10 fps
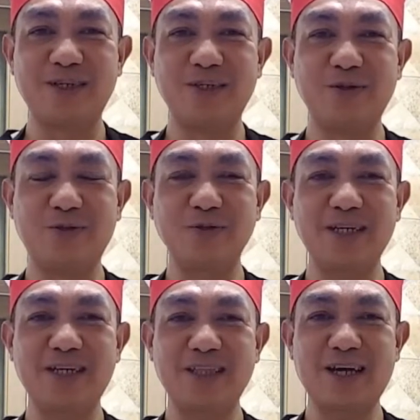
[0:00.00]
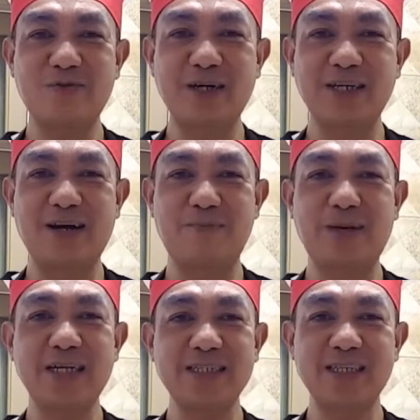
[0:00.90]
yung tinatawag na
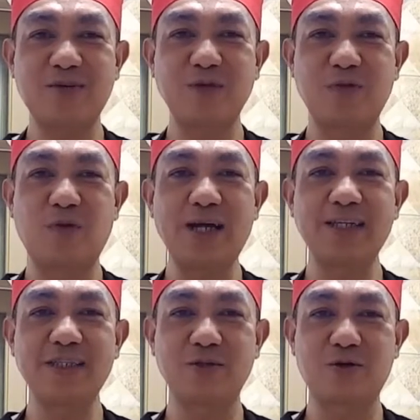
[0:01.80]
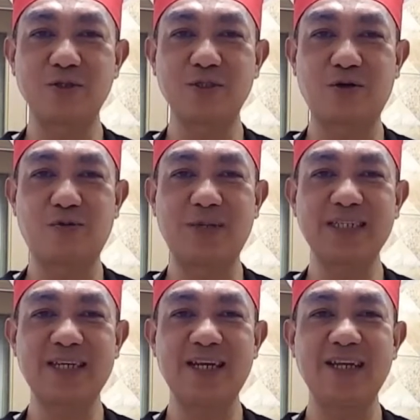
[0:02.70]
pasta with white sauce o
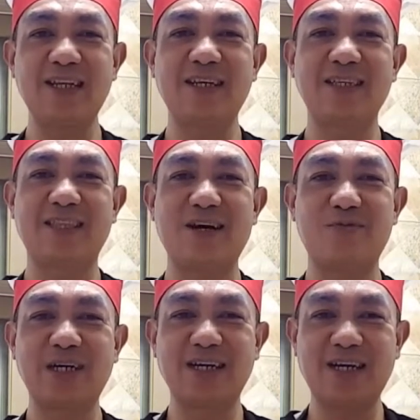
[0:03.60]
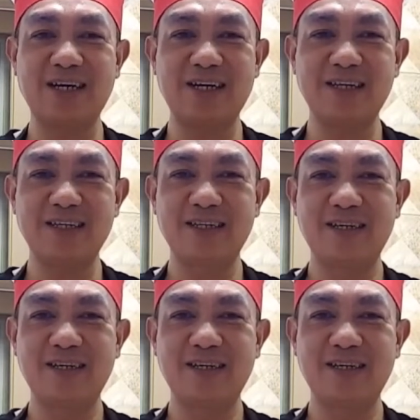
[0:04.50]
mas kilala sa tawag na